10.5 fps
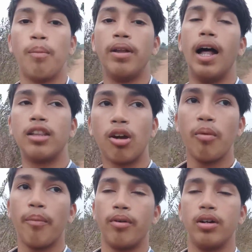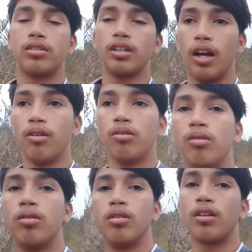फिलहाल तो मैं पहुँच गया
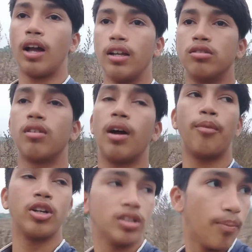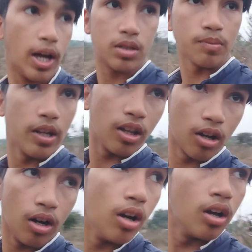हूँ काजू का बगीचे पास में
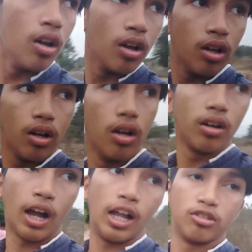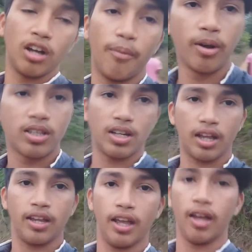देखो काजू का बगीचा
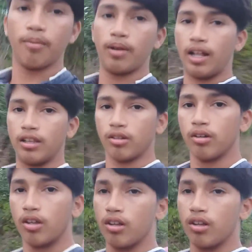ही है फिलहाल तो